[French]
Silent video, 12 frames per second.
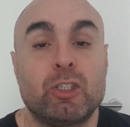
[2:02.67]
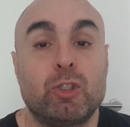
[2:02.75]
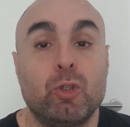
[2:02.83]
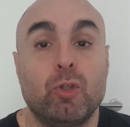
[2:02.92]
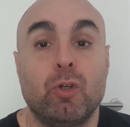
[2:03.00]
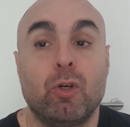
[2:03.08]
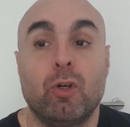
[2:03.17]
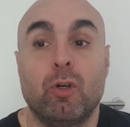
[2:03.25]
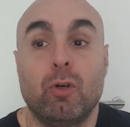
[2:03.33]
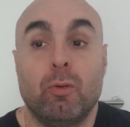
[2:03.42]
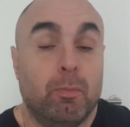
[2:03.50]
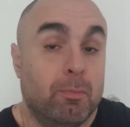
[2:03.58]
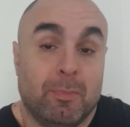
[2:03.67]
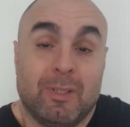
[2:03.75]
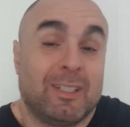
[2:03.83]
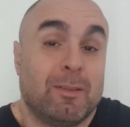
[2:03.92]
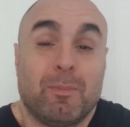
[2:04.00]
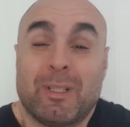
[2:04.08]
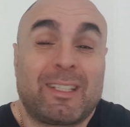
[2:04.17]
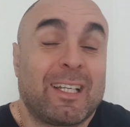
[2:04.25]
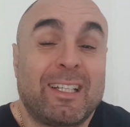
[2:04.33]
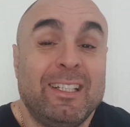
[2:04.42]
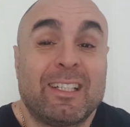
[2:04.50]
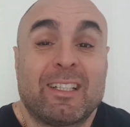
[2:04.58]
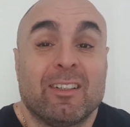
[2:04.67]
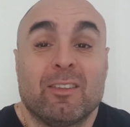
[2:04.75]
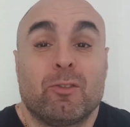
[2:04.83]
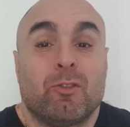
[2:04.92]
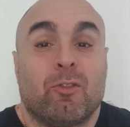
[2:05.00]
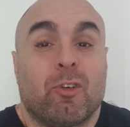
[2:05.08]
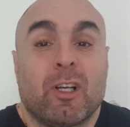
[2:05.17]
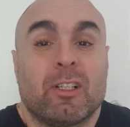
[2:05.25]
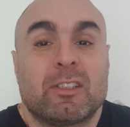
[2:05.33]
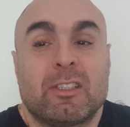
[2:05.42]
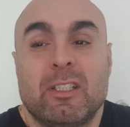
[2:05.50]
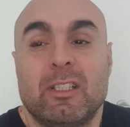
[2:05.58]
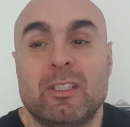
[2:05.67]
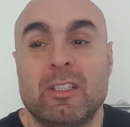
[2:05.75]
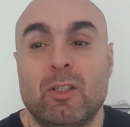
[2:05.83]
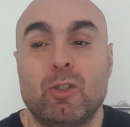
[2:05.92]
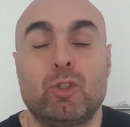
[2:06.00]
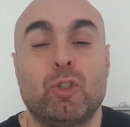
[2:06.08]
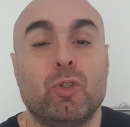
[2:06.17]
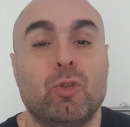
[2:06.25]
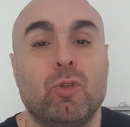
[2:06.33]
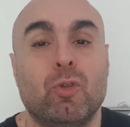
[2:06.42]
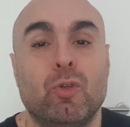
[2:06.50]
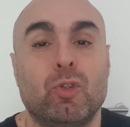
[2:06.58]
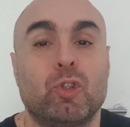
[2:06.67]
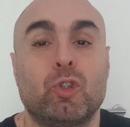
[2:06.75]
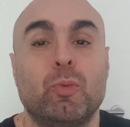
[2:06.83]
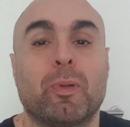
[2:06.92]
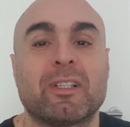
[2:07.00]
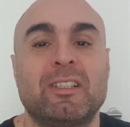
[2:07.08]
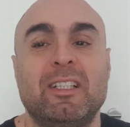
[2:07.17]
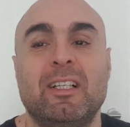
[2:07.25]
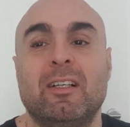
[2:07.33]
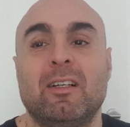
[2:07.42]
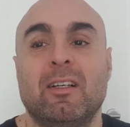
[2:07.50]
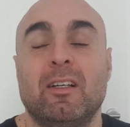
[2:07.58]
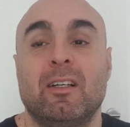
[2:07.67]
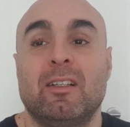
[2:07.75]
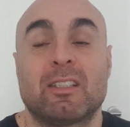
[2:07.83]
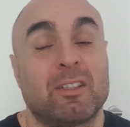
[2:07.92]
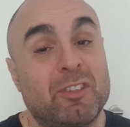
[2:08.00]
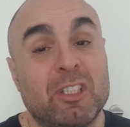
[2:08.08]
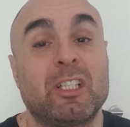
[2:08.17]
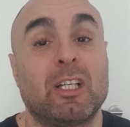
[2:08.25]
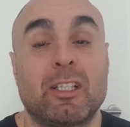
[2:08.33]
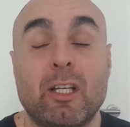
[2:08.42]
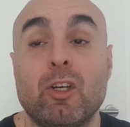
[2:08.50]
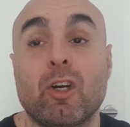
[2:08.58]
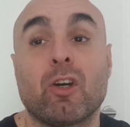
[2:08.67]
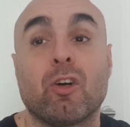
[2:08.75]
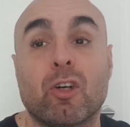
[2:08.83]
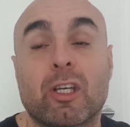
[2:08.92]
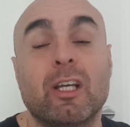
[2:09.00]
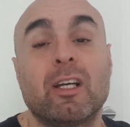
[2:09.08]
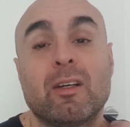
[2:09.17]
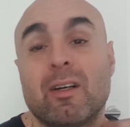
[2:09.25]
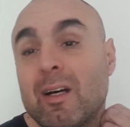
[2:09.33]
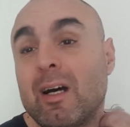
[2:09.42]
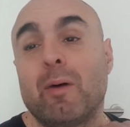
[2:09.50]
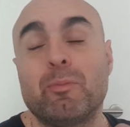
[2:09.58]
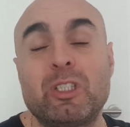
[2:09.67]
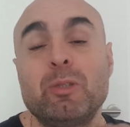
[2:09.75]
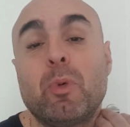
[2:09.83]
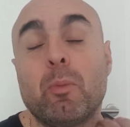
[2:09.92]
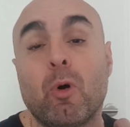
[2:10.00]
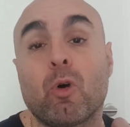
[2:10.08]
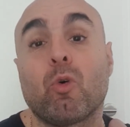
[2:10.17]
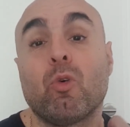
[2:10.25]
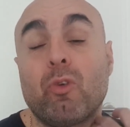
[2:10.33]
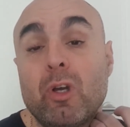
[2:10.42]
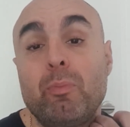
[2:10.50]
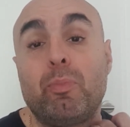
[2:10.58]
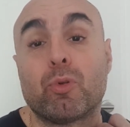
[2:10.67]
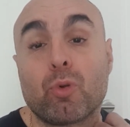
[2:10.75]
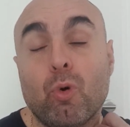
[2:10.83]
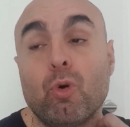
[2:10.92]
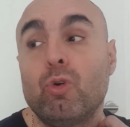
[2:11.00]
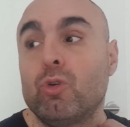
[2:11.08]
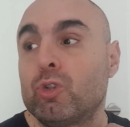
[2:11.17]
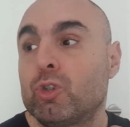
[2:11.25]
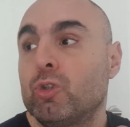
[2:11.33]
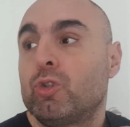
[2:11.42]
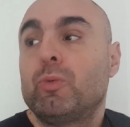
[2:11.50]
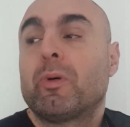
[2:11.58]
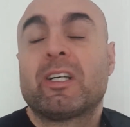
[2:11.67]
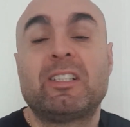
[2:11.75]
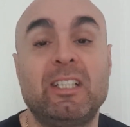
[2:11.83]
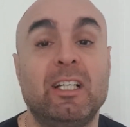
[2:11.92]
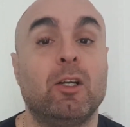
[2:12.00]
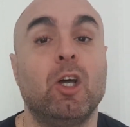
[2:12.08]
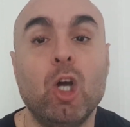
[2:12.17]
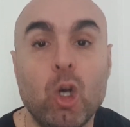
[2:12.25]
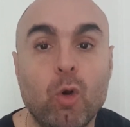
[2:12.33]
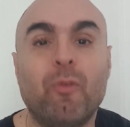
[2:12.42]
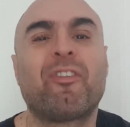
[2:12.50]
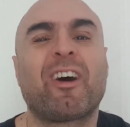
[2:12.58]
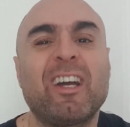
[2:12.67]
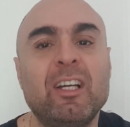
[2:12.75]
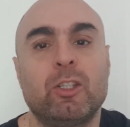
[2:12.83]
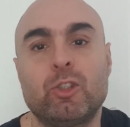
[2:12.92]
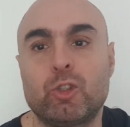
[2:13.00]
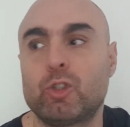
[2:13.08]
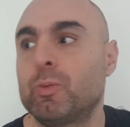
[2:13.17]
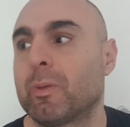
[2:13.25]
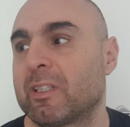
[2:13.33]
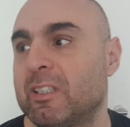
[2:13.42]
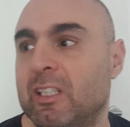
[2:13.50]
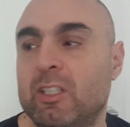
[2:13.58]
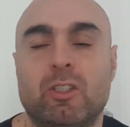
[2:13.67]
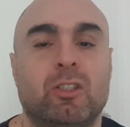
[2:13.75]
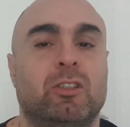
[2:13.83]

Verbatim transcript: jeu euh, ah, bah, technique, hein. voilà, c'est le jeu, du Brésil. Ça faisait d'ailleurs euh, un petit moment qu'on ne voyait plus trop le jeu du Brésil, le vrai jeu du Brésil.